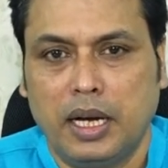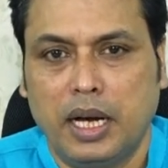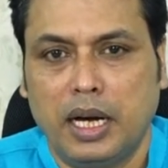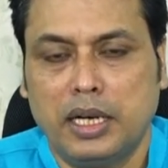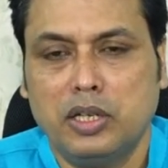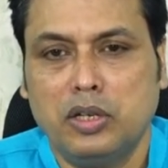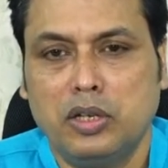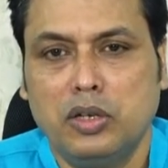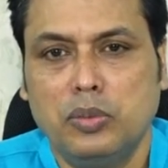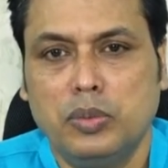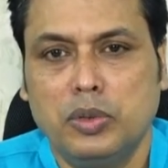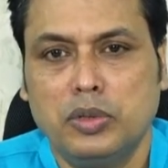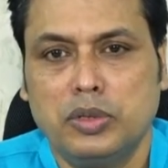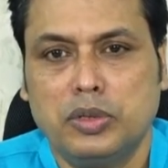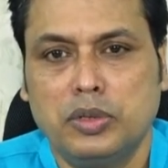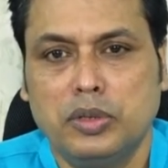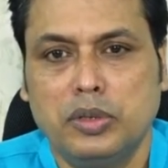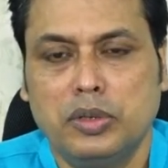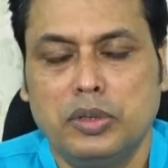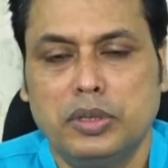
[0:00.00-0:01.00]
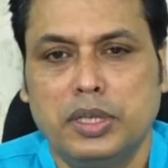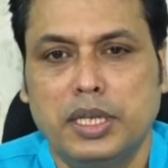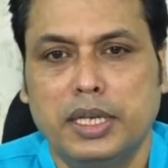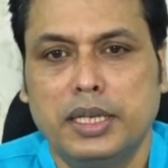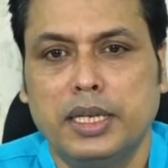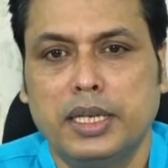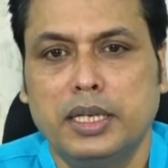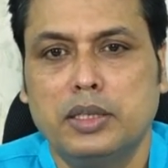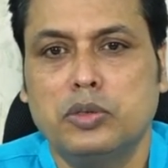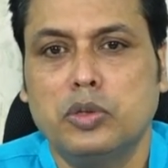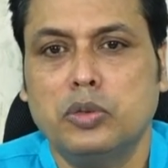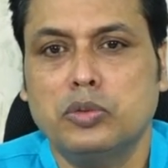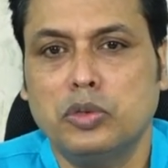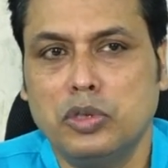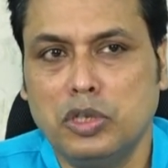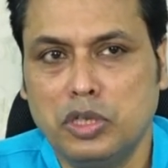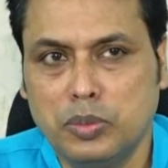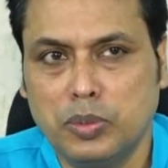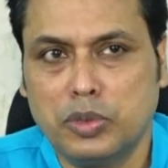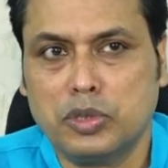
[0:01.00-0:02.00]
আঠারো বছর থেকে
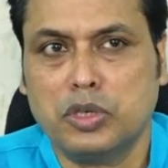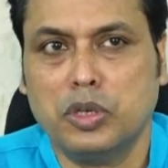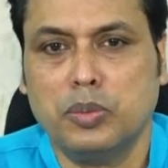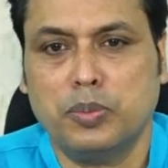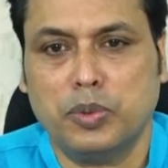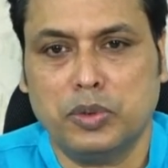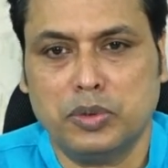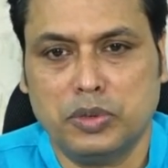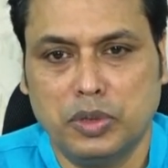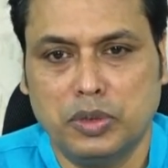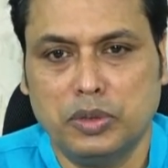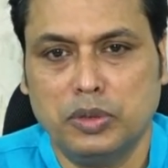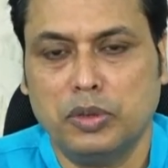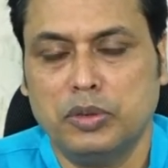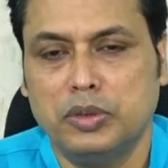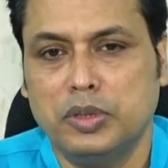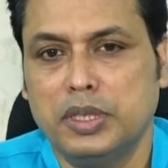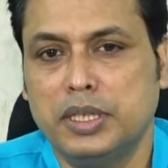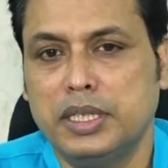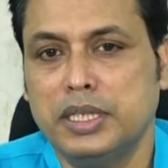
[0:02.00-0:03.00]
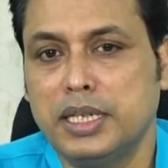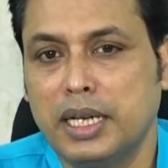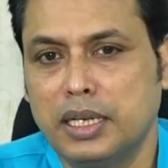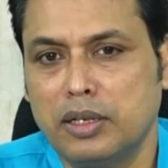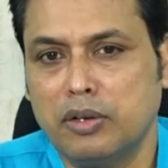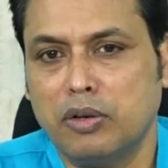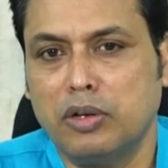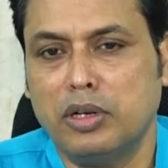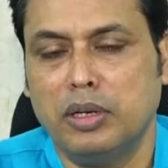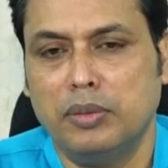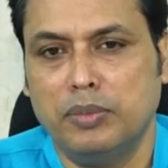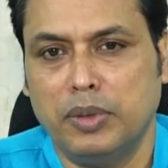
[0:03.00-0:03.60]
চচল্লিশ বছর পর্যন্ত যে টিকাকরণের